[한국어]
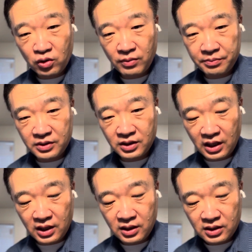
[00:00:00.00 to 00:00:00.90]

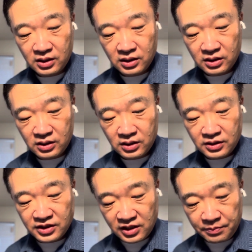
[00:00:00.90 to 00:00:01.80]
맙니다.
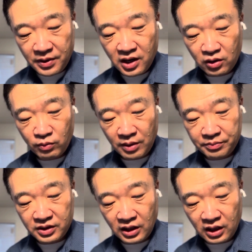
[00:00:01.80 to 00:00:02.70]
실패하고
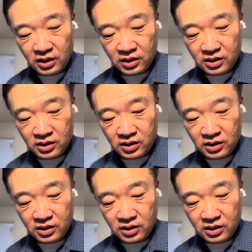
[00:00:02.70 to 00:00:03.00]
맙니다.